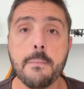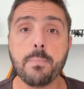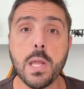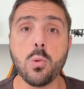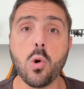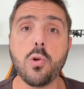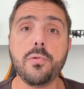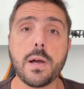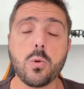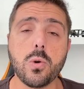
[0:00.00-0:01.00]
Não
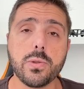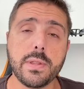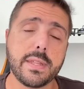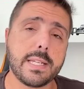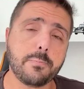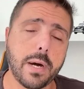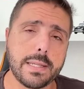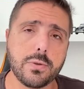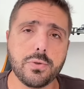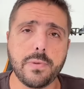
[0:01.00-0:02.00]
houve acordo entre as
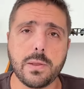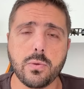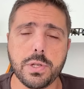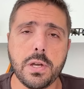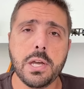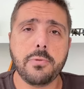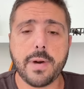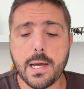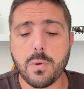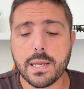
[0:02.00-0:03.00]
partes. O Juventude
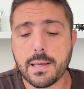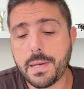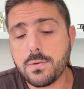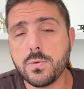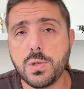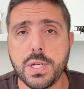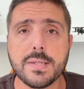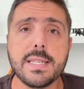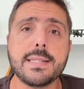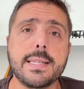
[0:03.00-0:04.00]
vai aguardar mais uns
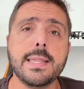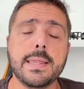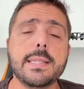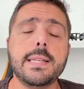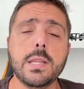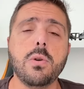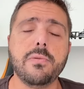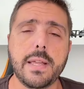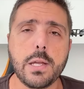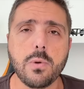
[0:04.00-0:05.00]
dias e, se não
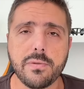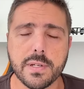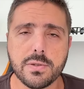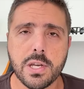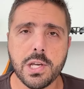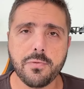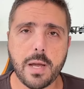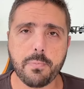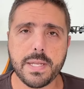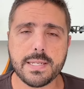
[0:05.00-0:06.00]
houver nenhum avanço, vai
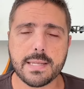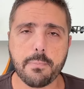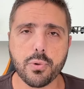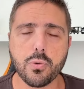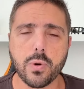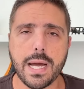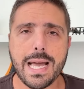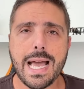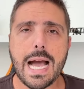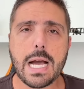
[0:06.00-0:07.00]
precisar procurar
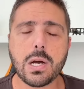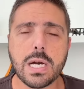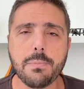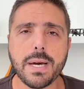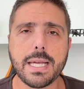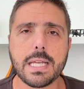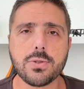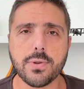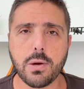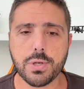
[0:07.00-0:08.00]
a Câmara
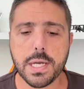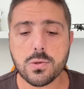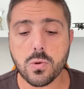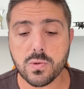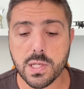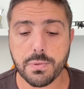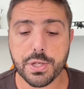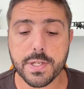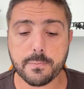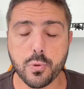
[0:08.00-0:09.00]
Nacional de Resolução e
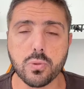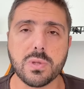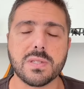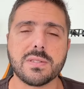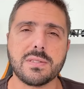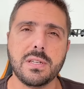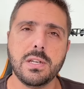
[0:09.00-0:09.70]
Disputas.